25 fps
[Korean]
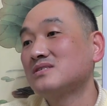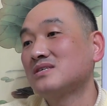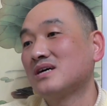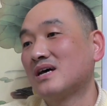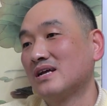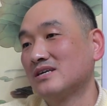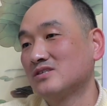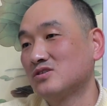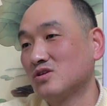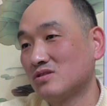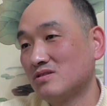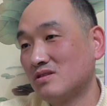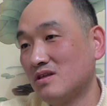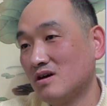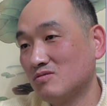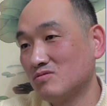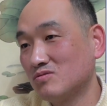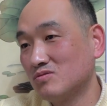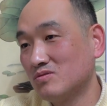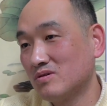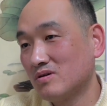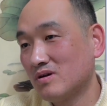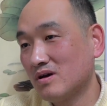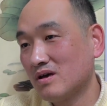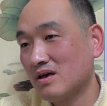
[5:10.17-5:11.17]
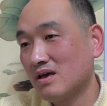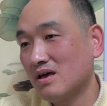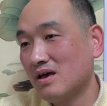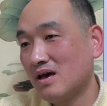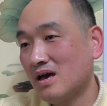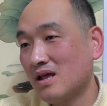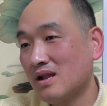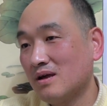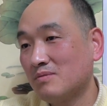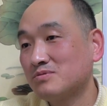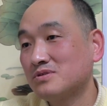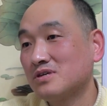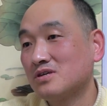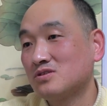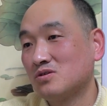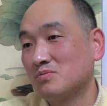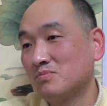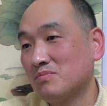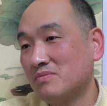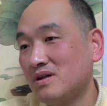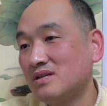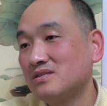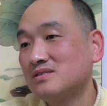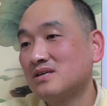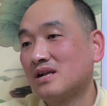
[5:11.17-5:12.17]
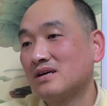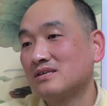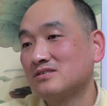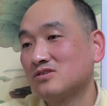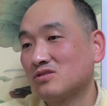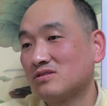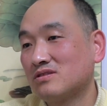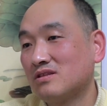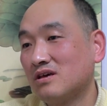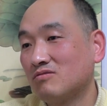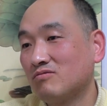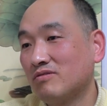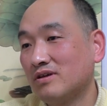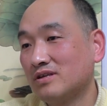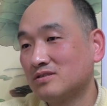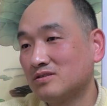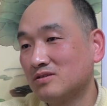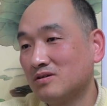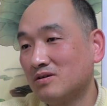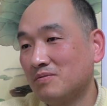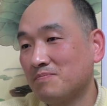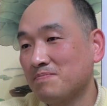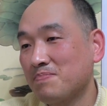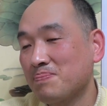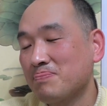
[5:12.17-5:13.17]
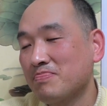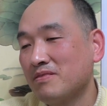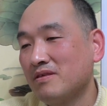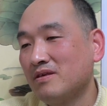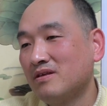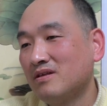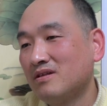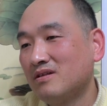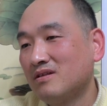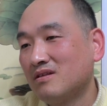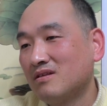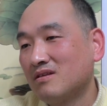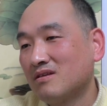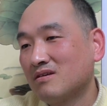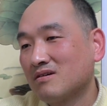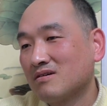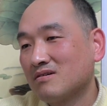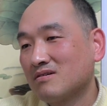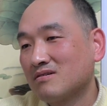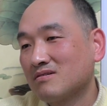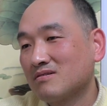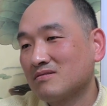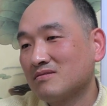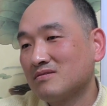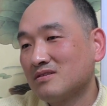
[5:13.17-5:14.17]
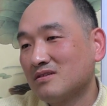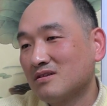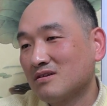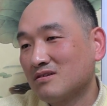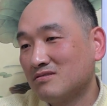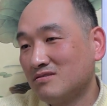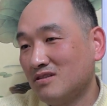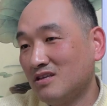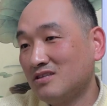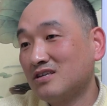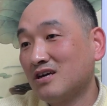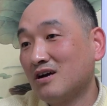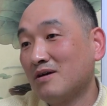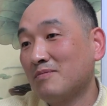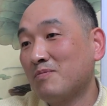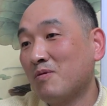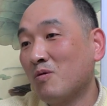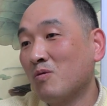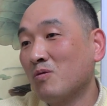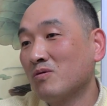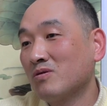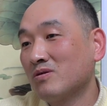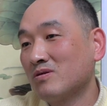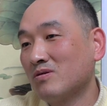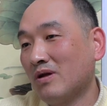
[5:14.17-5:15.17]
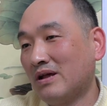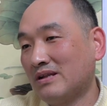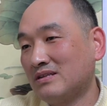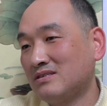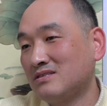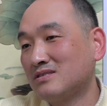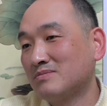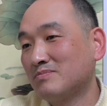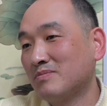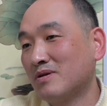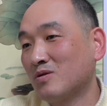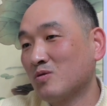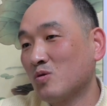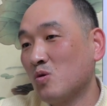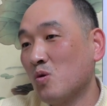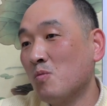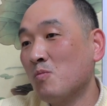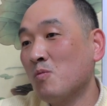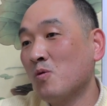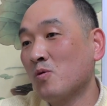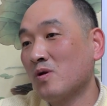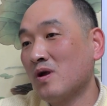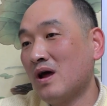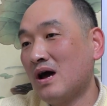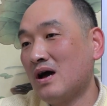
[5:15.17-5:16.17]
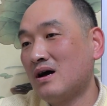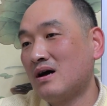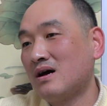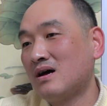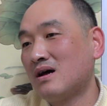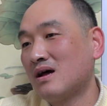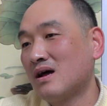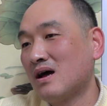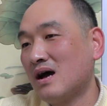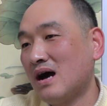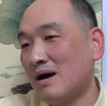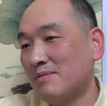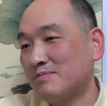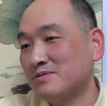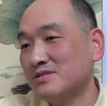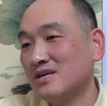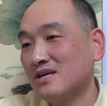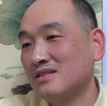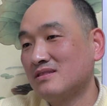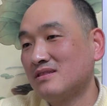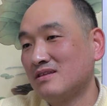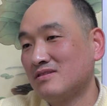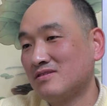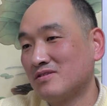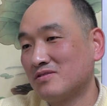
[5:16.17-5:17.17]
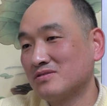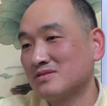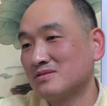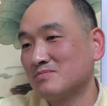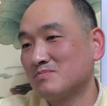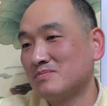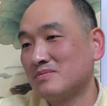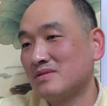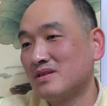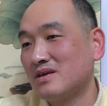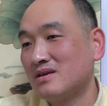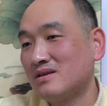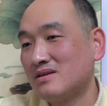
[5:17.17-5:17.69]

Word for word: 잘하셨다고 할아버지가 정말 잘하셨다고 예. 해서 근데 제가 본 거는 아니지만 네. 고모나 네. 아버지한테 들었습니다.